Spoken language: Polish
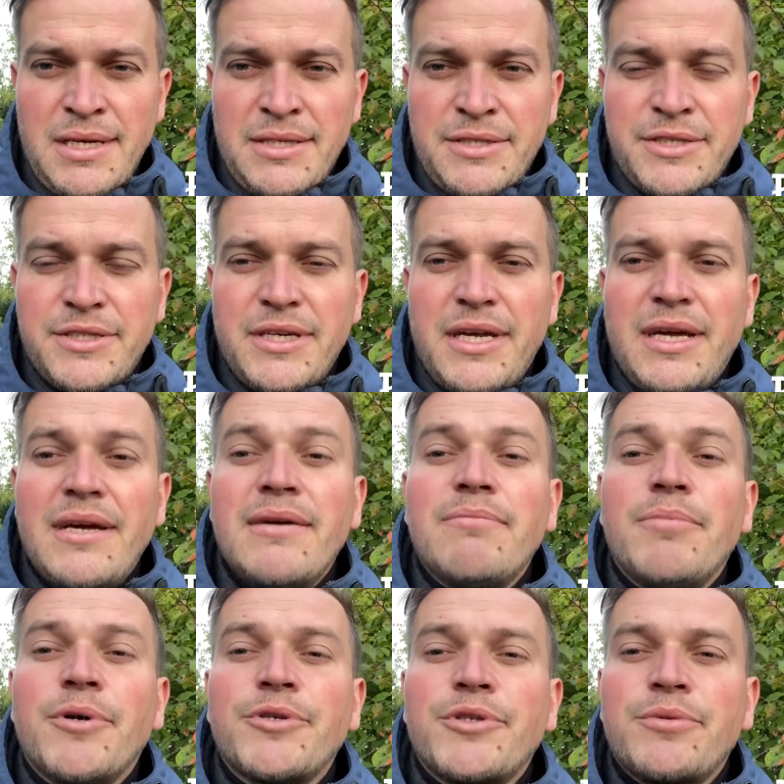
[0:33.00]
że
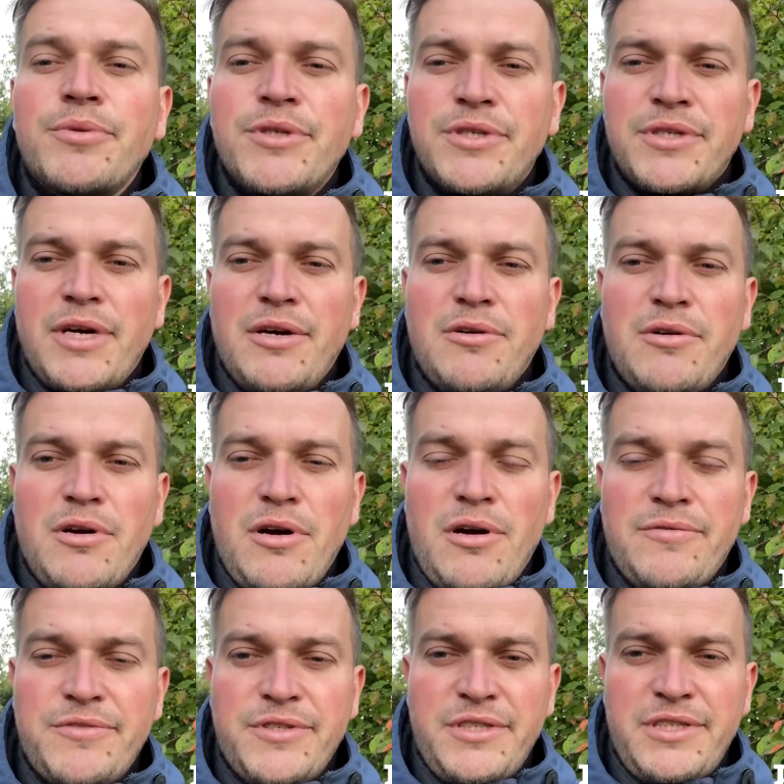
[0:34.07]
posłyszał o
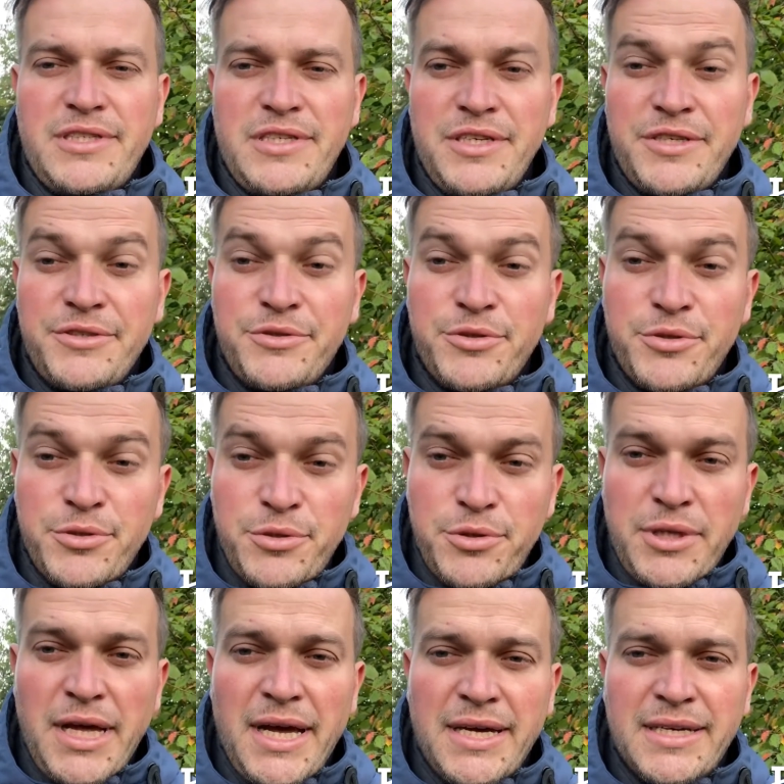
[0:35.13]
wszystkich
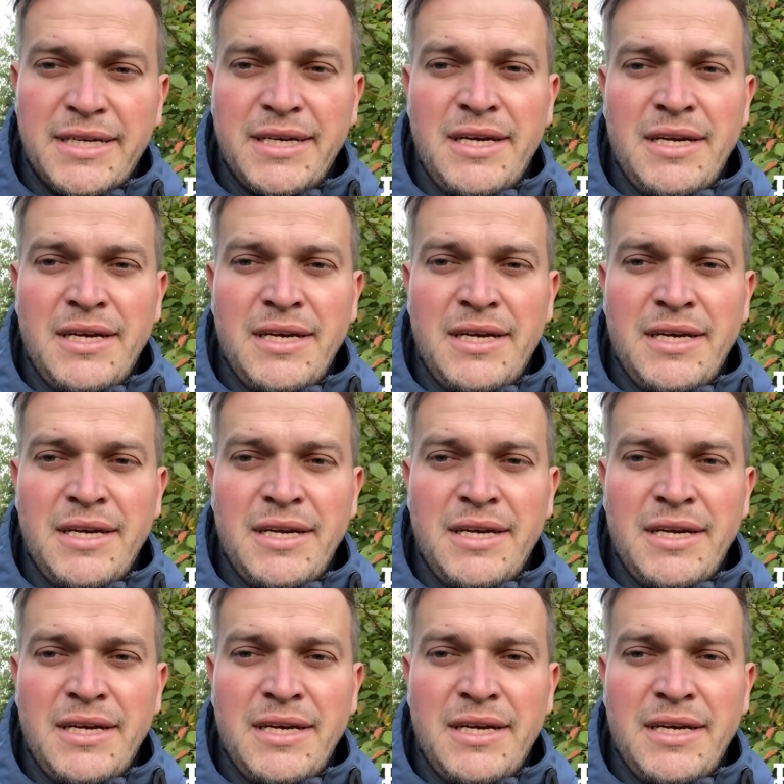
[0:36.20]
cudach,